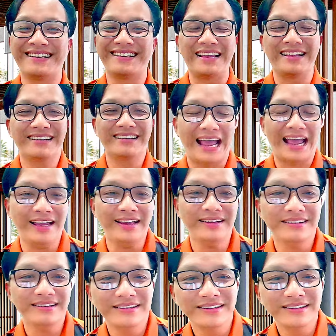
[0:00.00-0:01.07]
cãi cãi
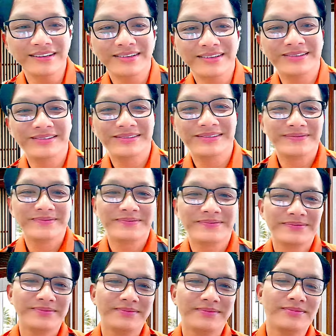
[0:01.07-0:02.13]

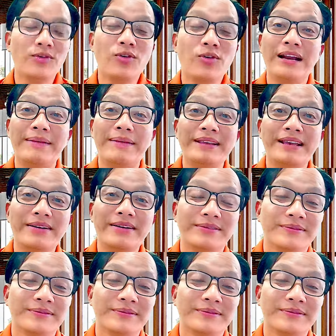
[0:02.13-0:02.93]
mua ra làm gì nhau